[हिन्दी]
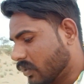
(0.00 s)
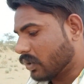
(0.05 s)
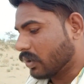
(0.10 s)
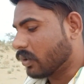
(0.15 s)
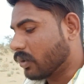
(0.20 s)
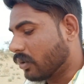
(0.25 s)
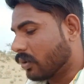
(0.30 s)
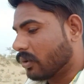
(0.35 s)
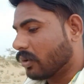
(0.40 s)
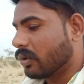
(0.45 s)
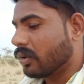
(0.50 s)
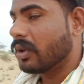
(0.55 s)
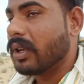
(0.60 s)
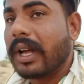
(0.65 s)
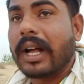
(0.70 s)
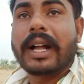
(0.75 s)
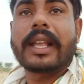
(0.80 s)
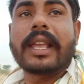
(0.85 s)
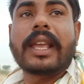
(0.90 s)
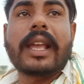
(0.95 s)
और तो
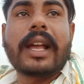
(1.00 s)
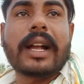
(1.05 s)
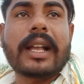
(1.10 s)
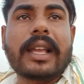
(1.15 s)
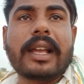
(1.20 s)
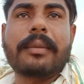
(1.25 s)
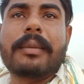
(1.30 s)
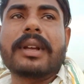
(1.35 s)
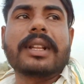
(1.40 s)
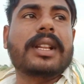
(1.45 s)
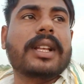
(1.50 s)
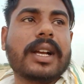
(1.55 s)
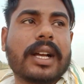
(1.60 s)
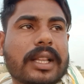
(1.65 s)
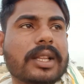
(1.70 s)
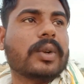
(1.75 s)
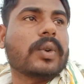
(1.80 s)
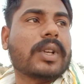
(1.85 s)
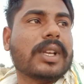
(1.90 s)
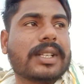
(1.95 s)
आगे आगे मैं
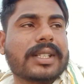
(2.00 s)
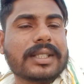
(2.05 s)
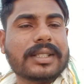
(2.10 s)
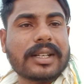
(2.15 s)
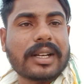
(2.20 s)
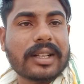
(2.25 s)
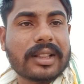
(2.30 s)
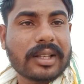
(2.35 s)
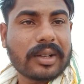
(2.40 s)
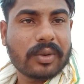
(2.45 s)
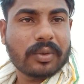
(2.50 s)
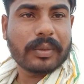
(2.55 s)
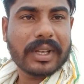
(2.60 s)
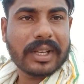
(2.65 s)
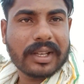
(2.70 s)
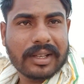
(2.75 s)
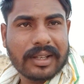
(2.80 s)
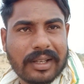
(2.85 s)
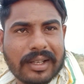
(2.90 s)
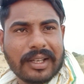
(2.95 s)
दिखाता हूँ कैसे चराता हूँ मैं
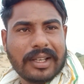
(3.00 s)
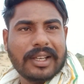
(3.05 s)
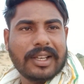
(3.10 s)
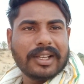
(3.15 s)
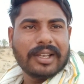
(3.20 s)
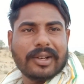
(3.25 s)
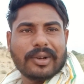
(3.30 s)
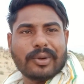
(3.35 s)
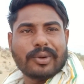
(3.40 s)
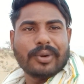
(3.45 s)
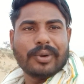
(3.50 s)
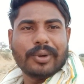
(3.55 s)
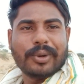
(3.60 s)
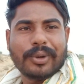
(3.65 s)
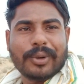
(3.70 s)
इनको